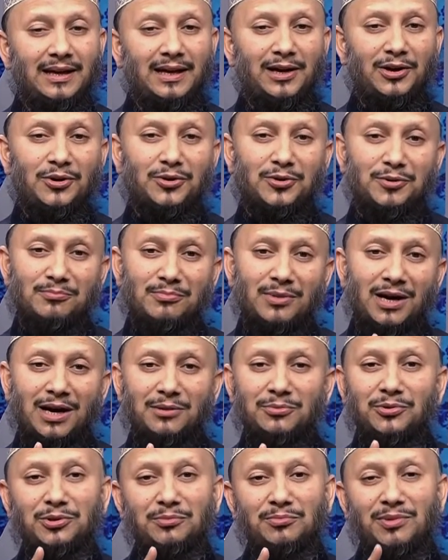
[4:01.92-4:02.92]
এরকম
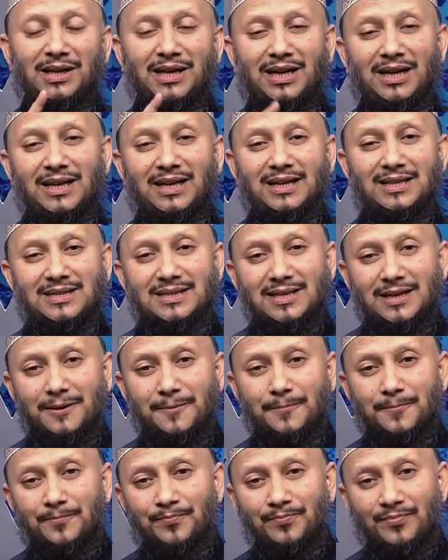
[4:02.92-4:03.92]
মাহবুদ বানিয়ে নিয়েছে
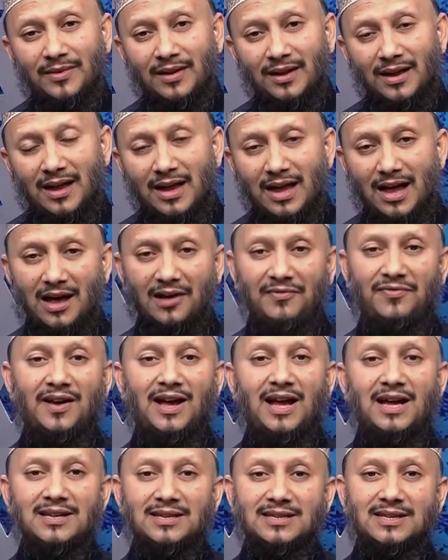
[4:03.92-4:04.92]
আফা
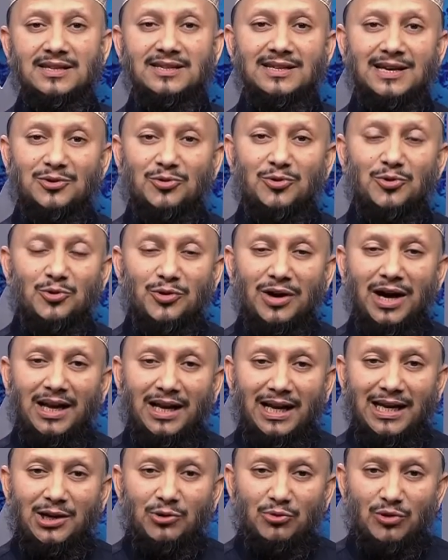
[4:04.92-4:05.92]
আনচা চাকুন
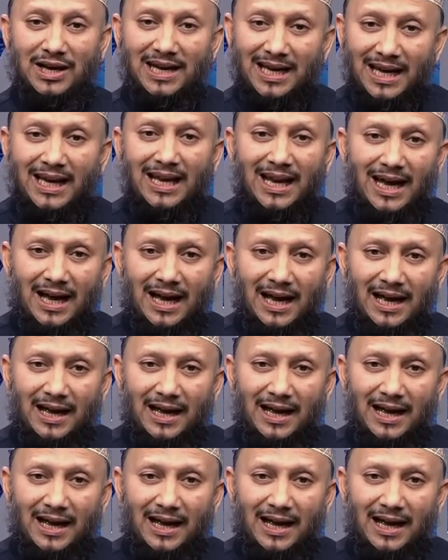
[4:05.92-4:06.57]
আলাইহি ওয়াকিলা